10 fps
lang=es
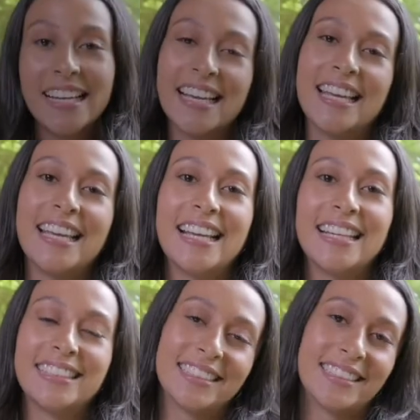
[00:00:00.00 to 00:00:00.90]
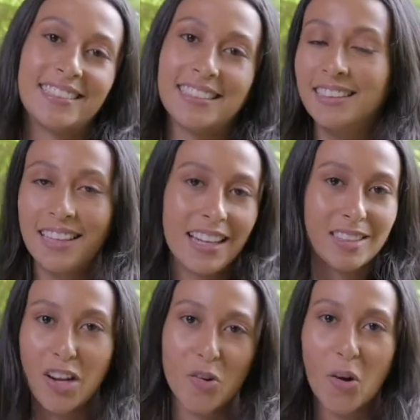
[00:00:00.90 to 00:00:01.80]
y sin sentir
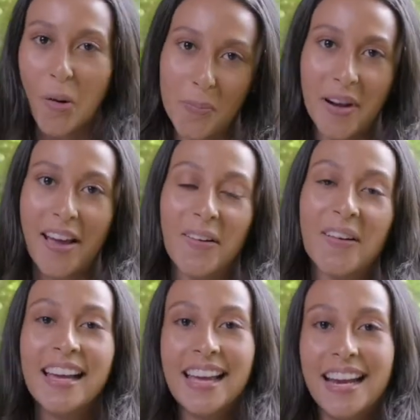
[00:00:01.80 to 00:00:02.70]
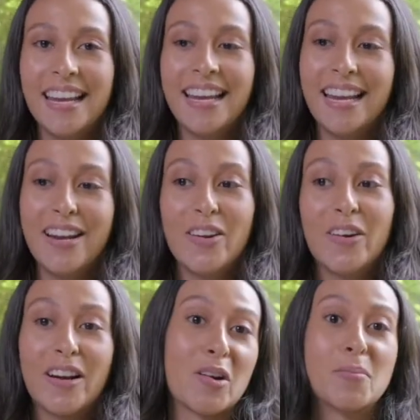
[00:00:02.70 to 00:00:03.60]
ningún complejo y
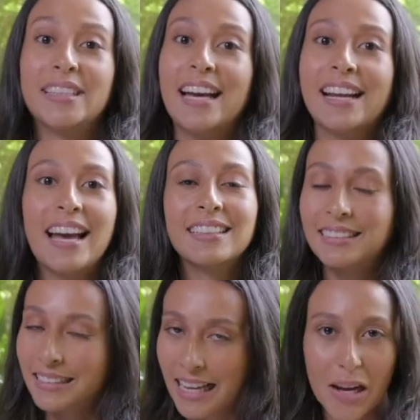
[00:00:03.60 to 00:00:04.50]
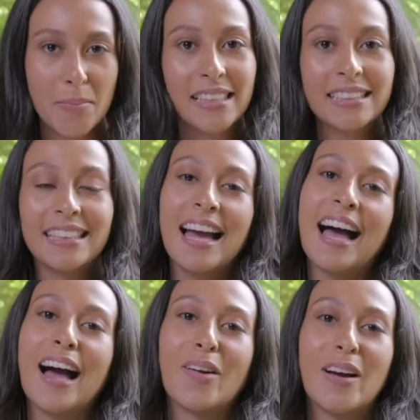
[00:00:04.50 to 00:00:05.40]
lo recomendaría ciegamente
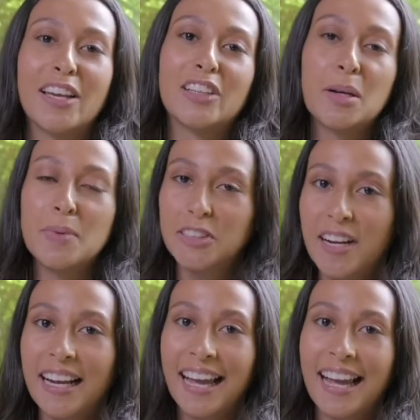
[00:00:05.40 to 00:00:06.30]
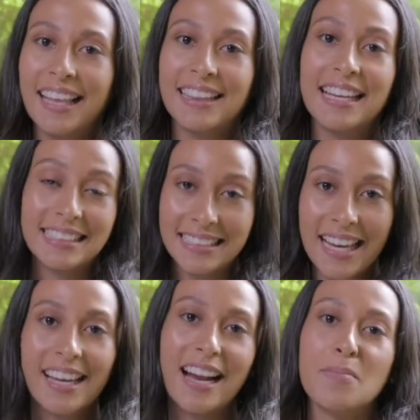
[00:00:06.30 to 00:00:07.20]
a cualquier otra persona que
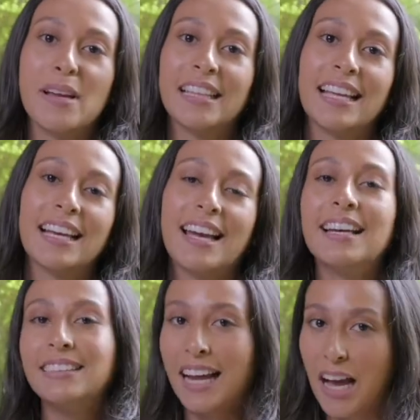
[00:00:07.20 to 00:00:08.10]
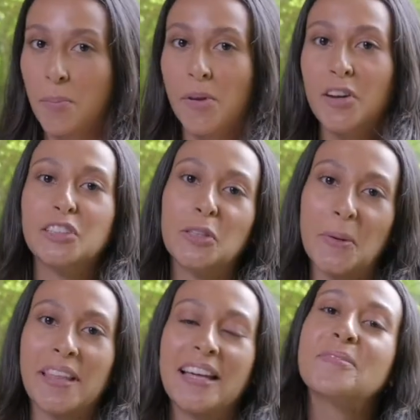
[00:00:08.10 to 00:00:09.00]
desee realmente ese cambio en su vida.